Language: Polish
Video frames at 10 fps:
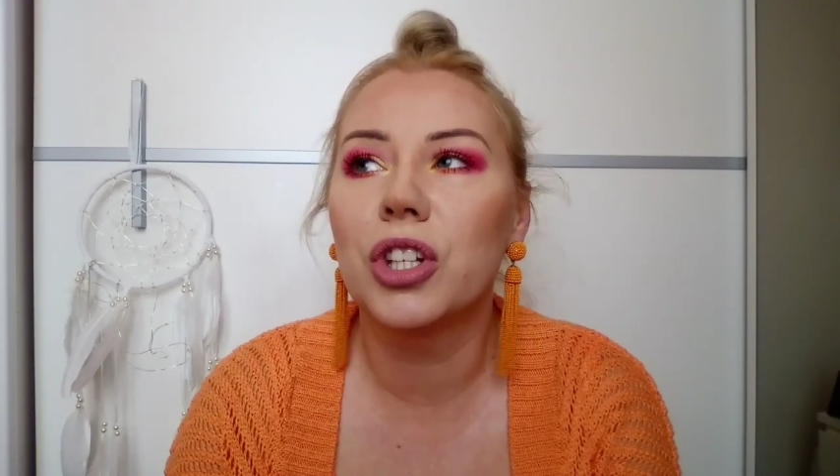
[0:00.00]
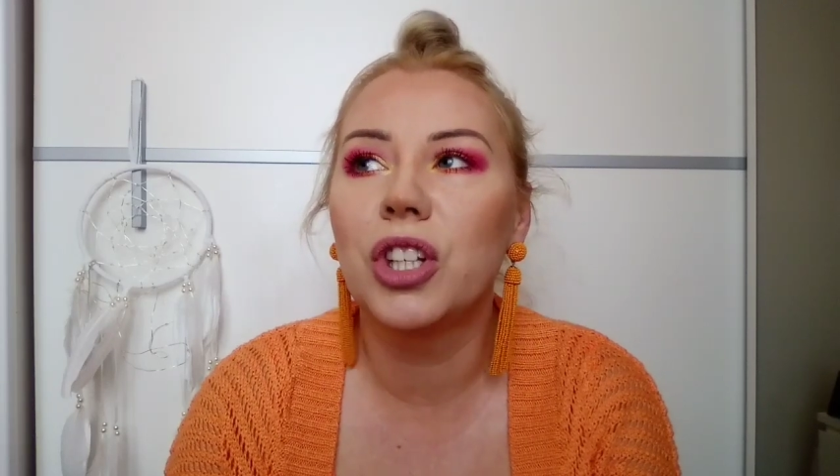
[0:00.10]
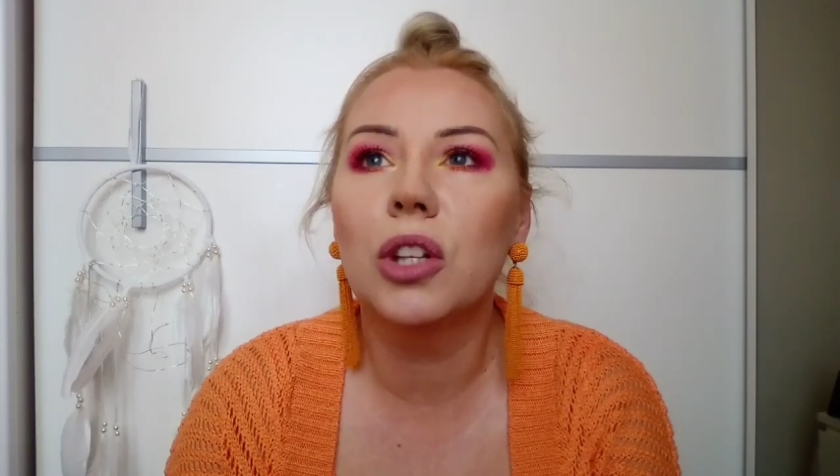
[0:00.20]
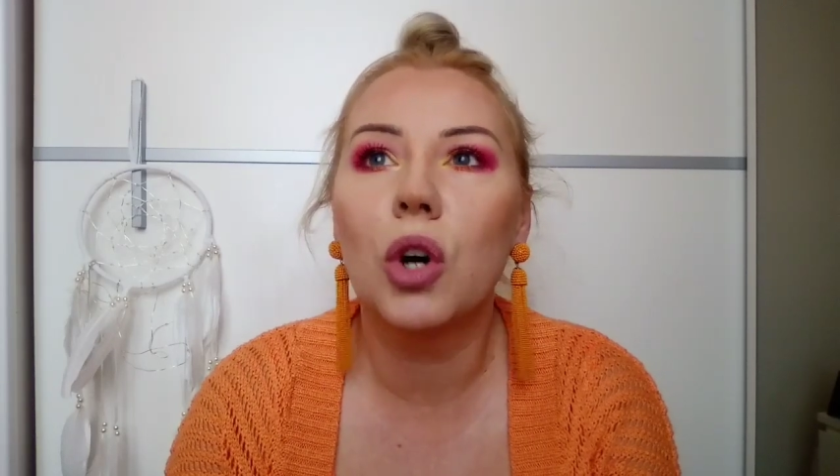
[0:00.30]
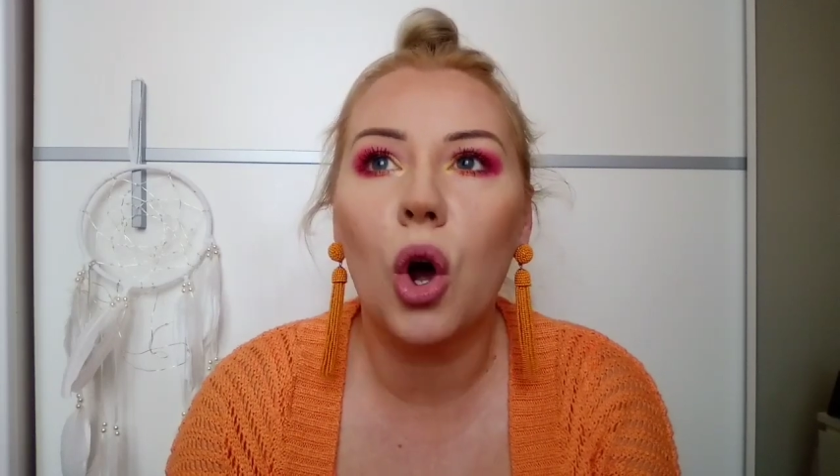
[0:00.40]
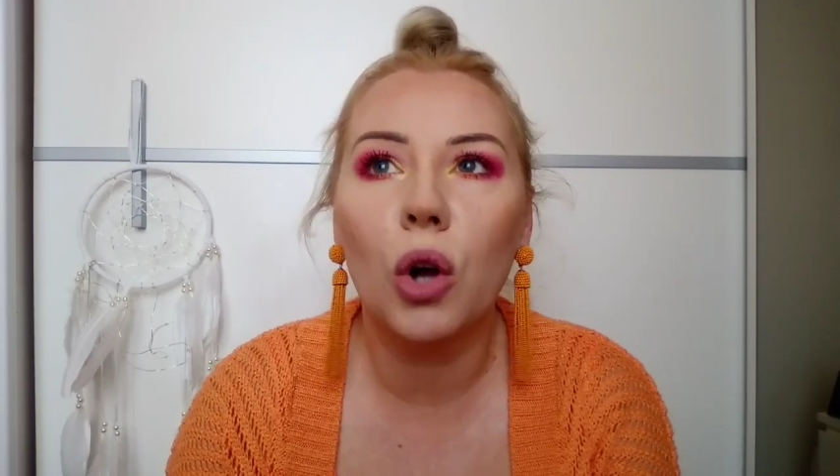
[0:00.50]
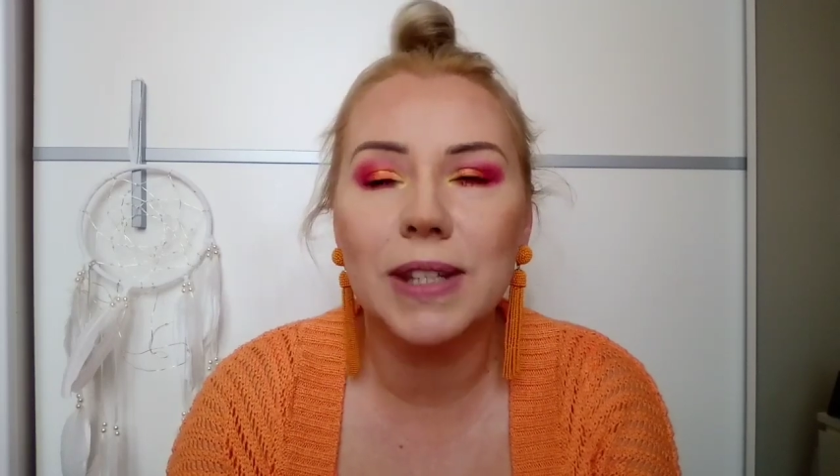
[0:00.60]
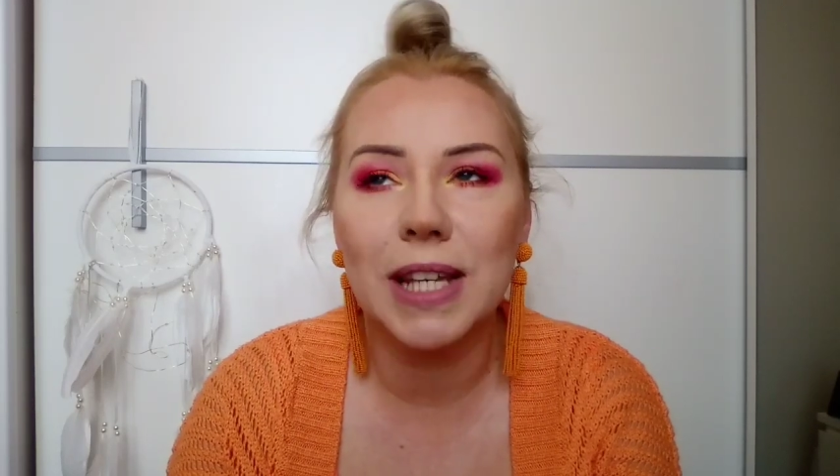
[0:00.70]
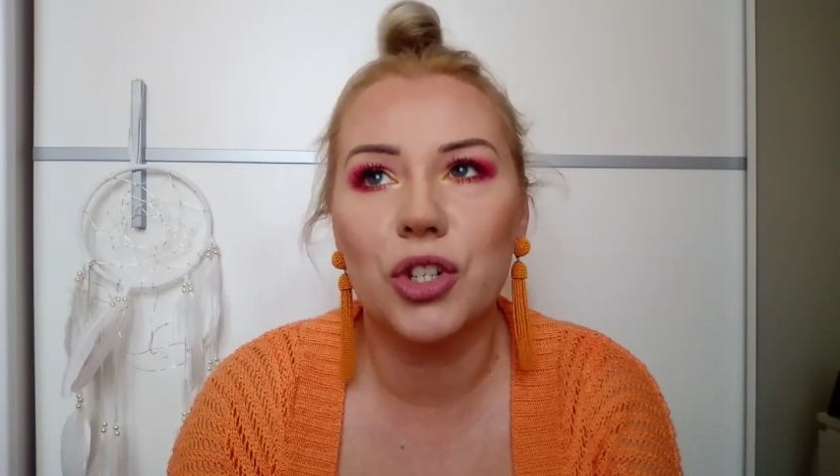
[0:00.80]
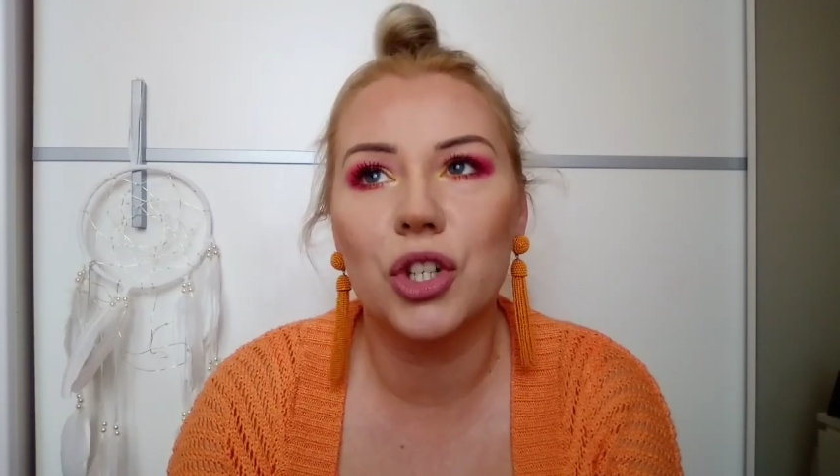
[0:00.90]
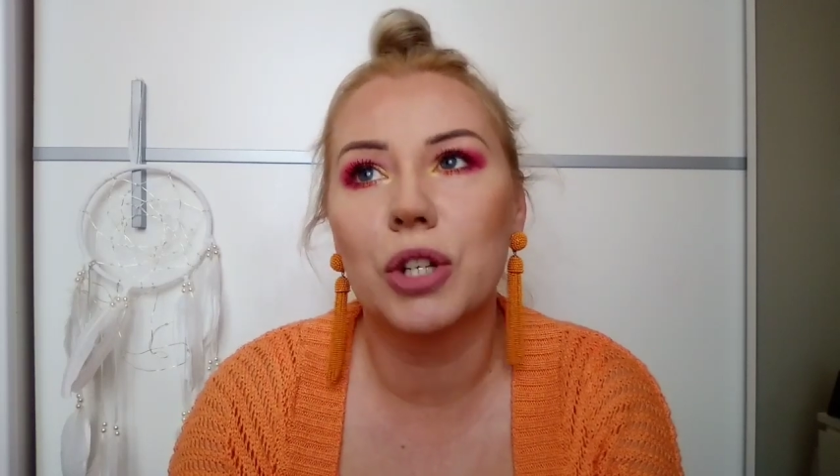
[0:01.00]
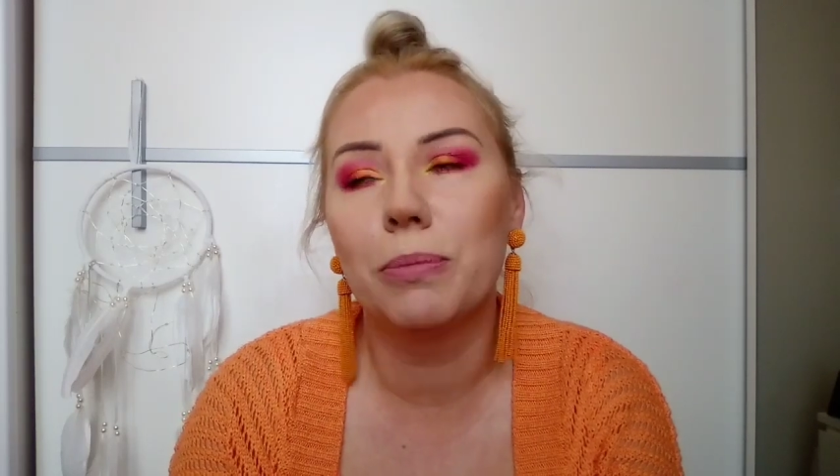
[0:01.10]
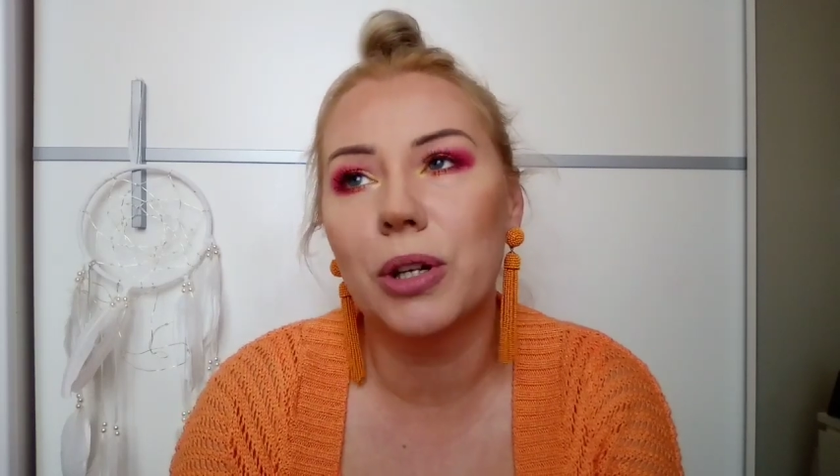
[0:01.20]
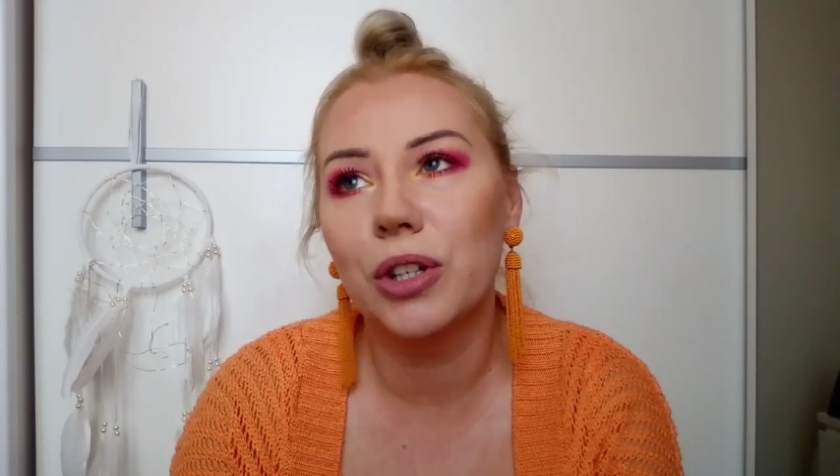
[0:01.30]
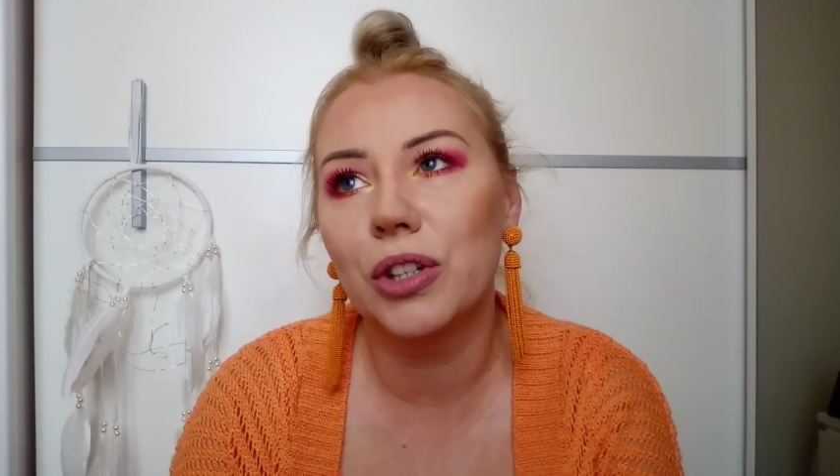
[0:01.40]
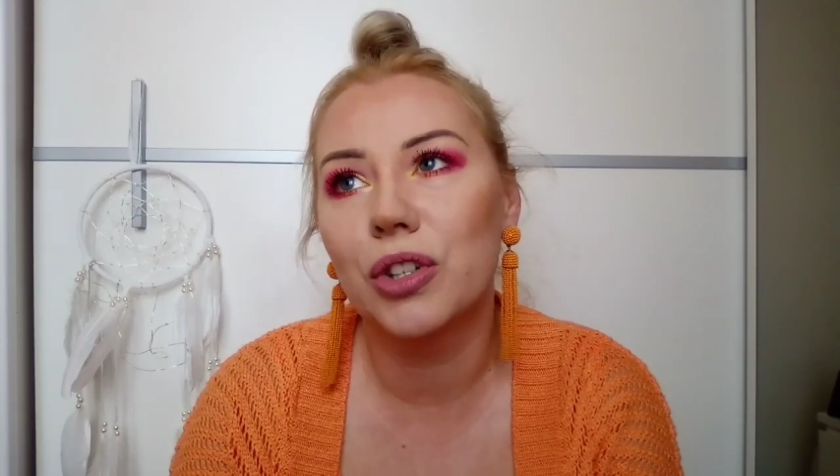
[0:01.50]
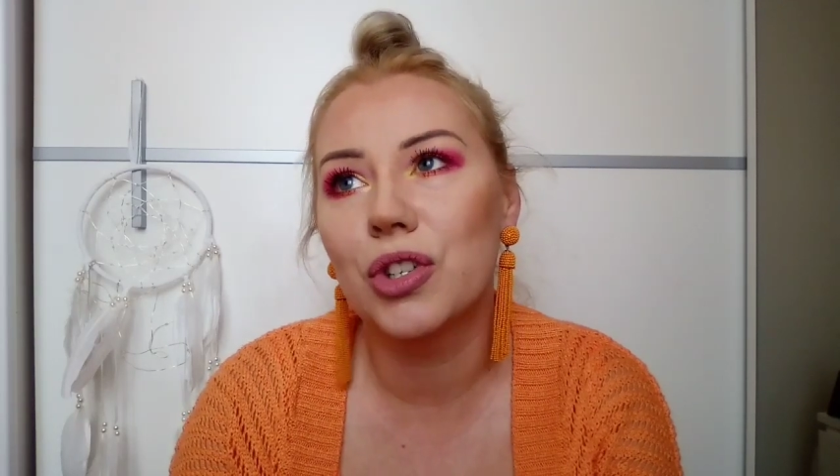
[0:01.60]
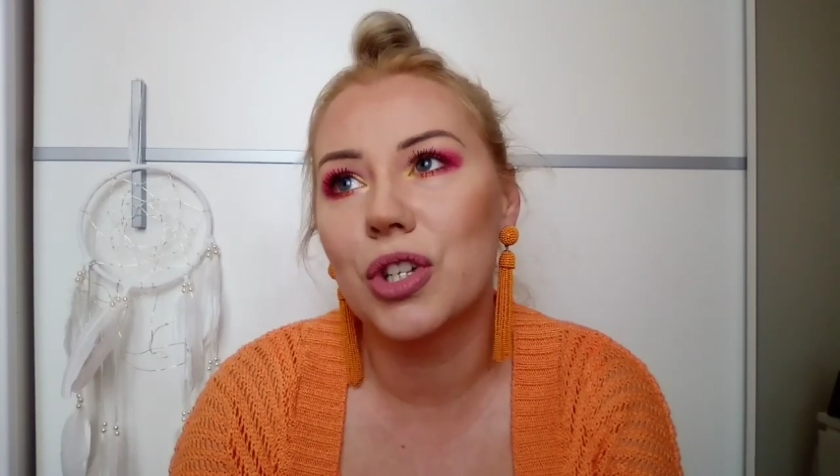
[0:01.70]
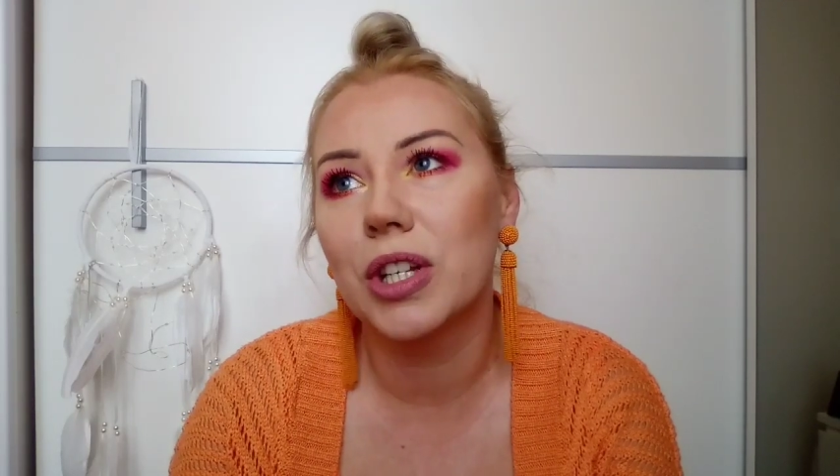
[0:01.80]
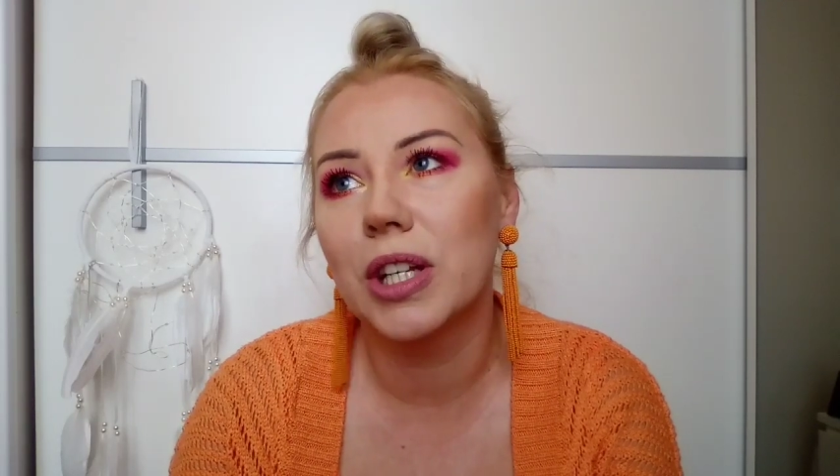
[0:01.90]
że nie do końca, czy hybrydy,
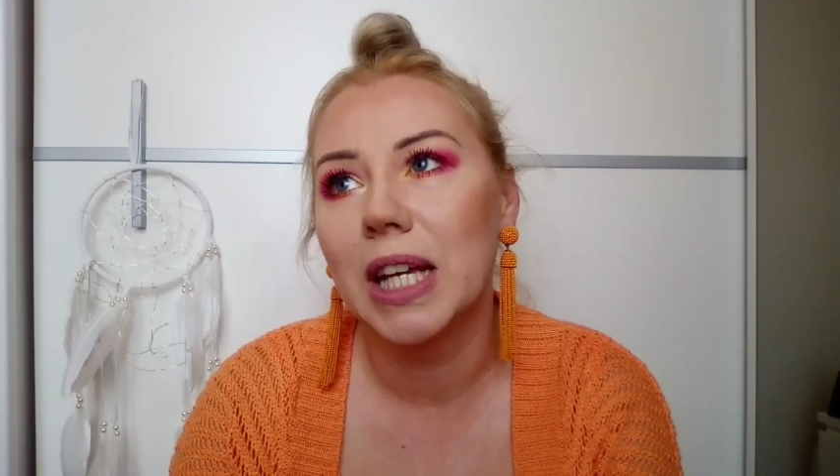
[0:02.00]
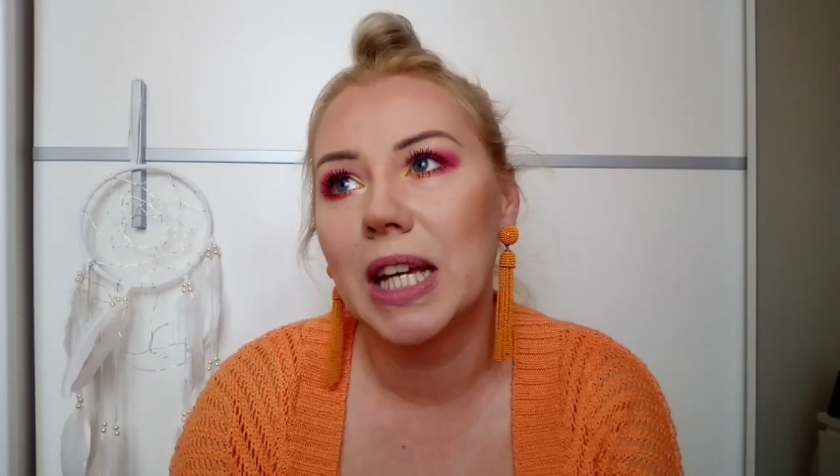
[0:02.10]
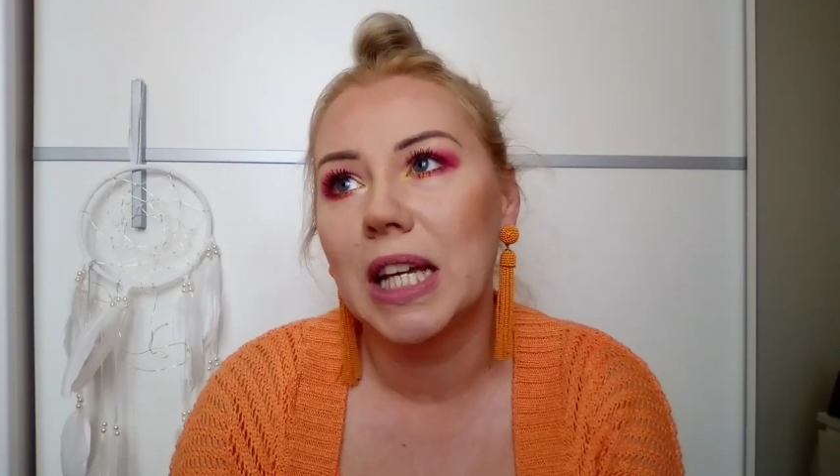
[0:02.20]
czy,